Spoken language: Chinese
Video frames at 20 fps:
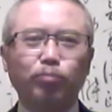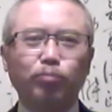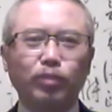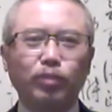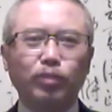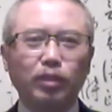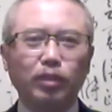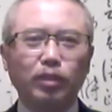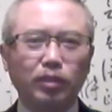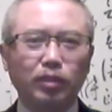
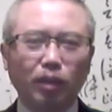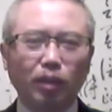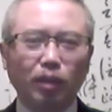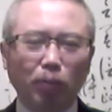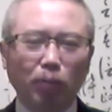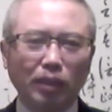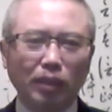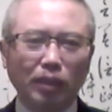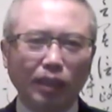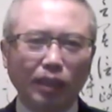你只要
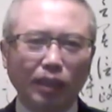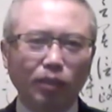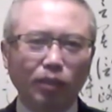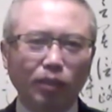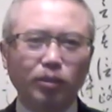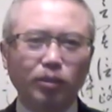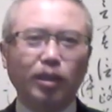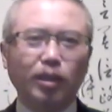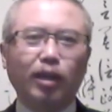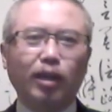把钱投
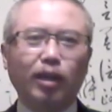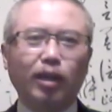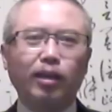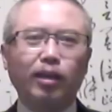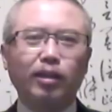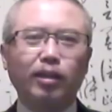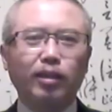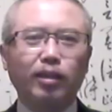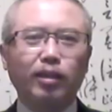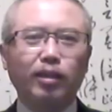在那儿，
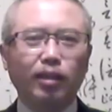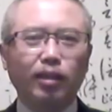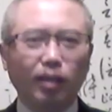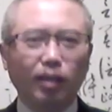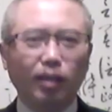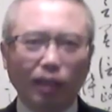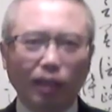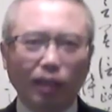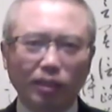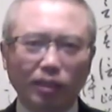
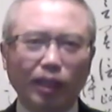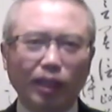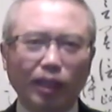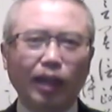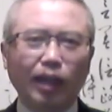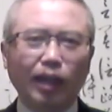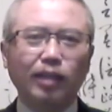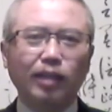那钱呢